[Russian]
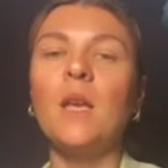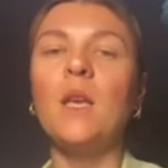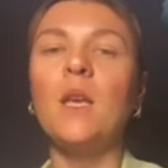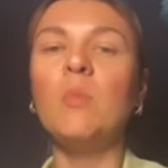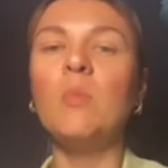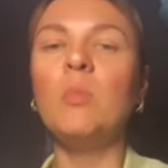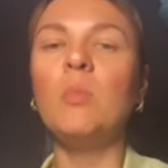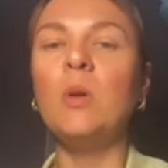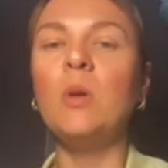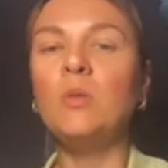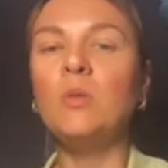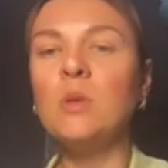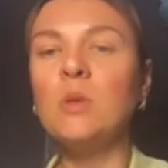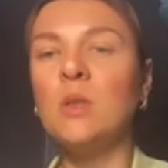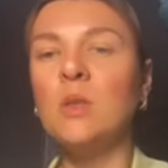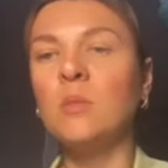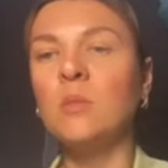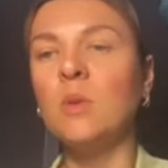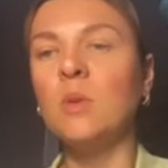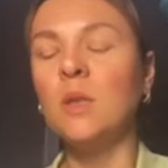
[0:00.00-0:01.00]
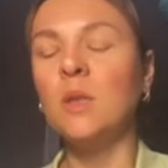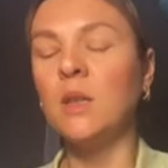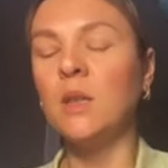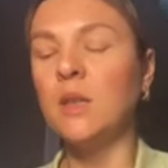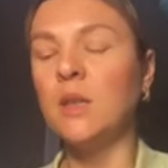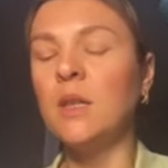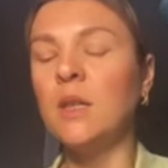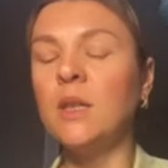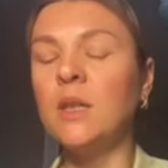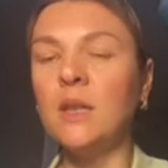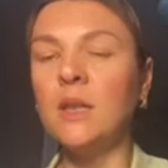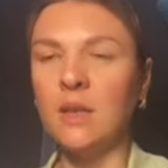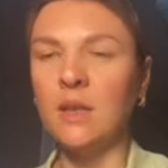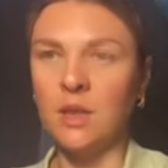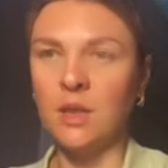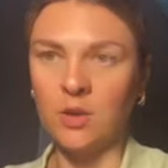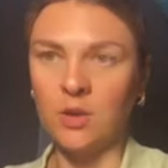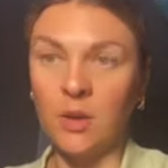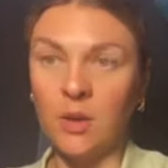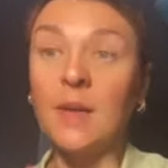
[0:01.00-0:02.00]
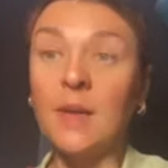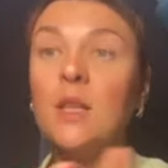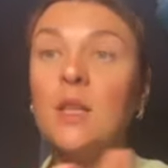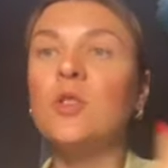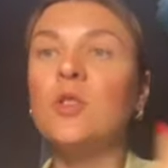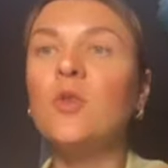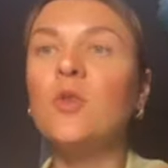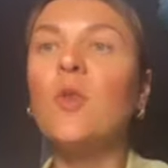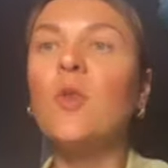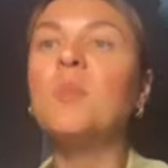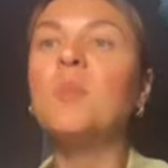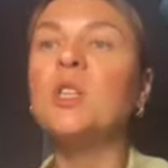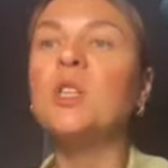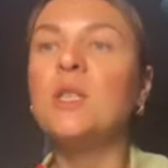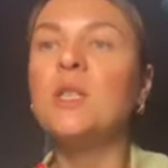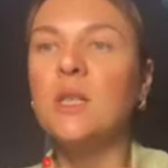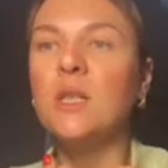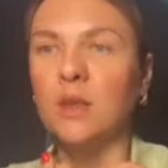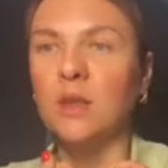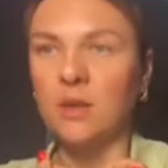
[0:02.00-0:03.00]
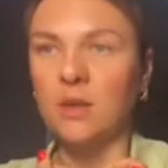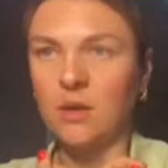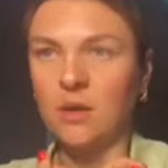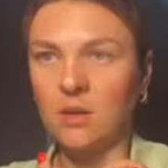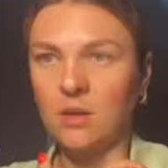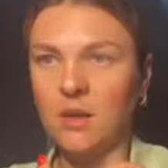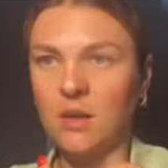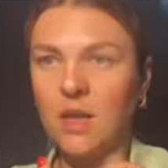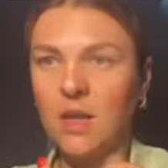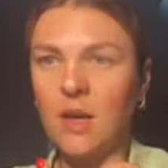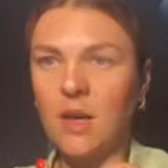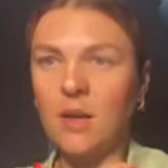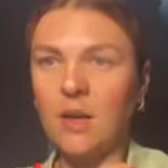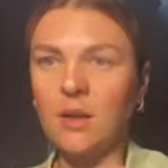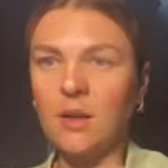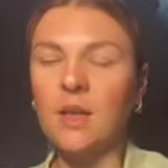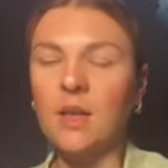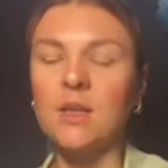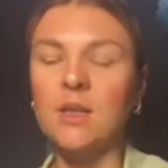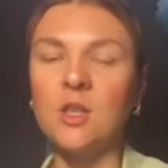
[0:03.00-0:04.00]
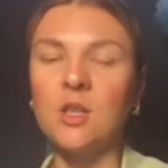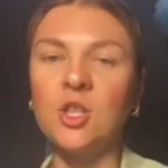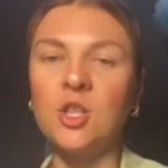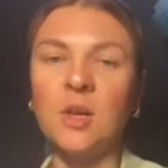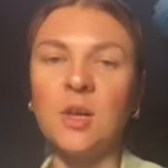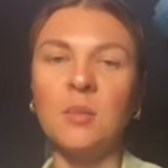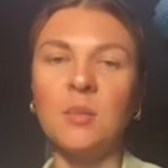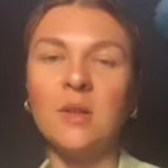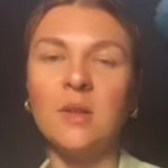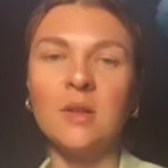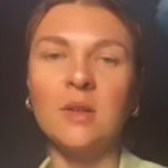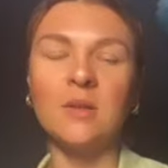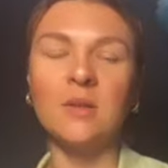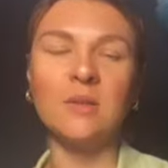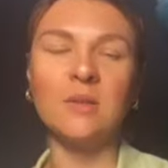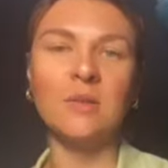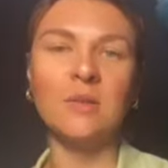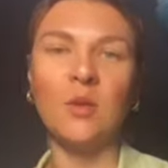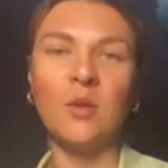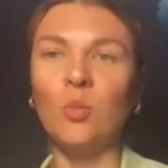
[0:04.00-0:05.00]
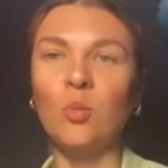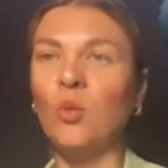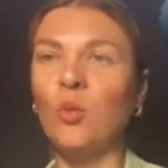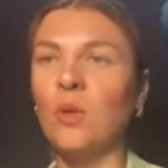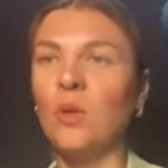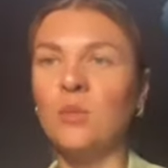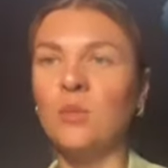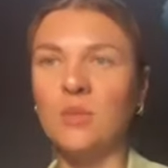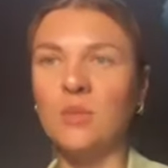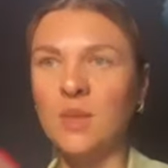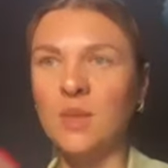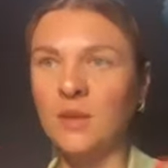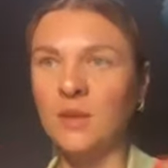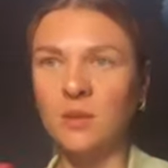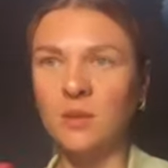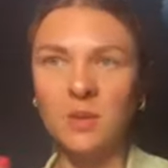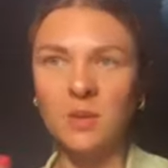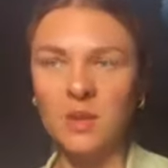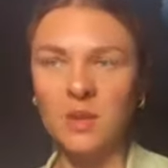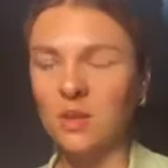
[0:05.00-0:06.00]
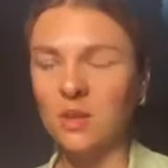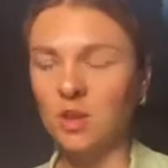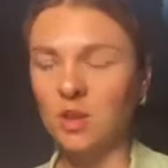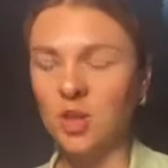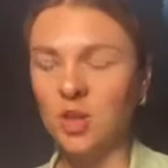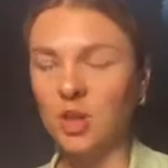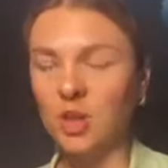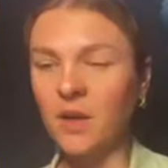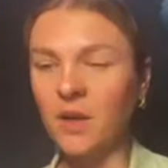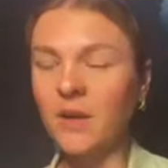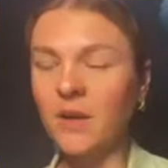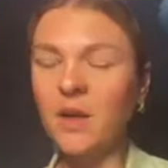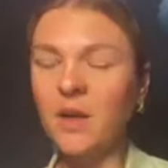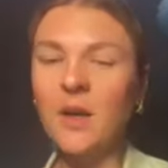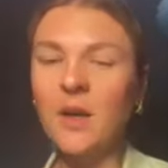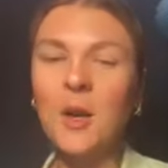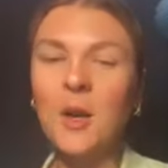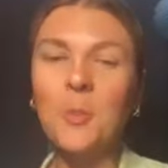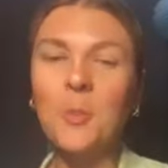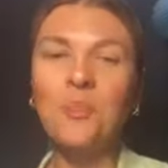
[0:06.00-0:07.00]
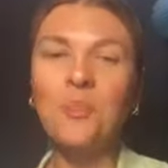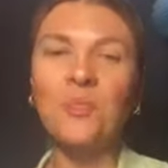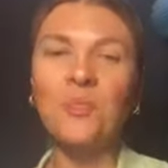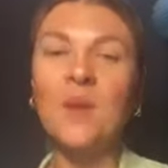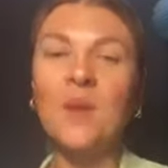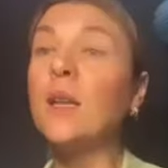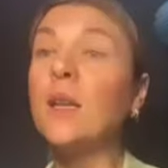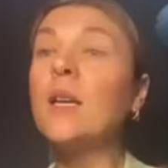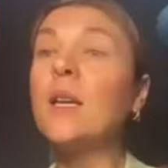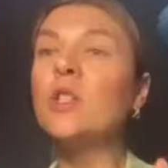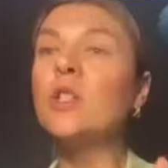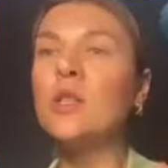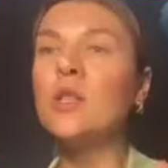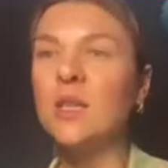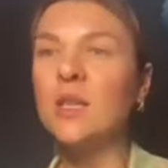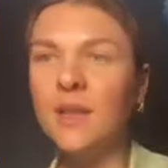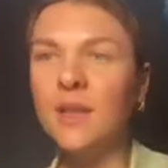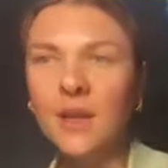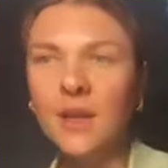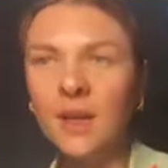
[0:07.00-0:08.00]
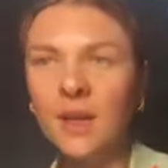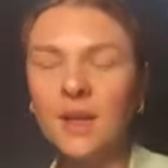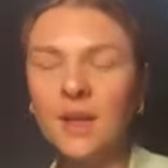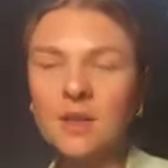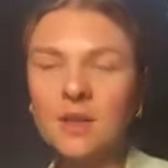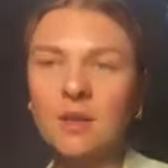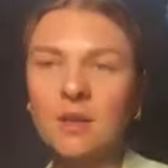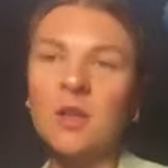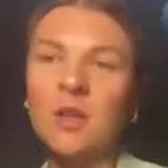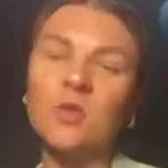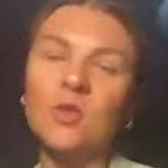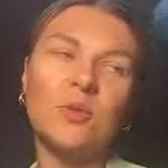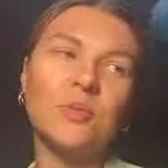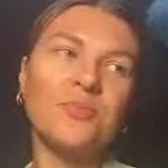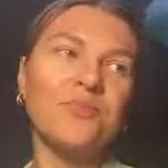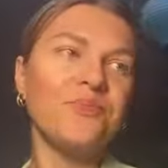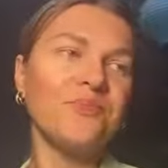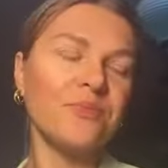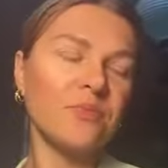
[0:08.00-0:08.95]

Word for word: И плюсом, а, и а для чего вообще делают этот соляр, да, зачем? А, любой здравомыслящий человек, да и даже эзотерики скажут,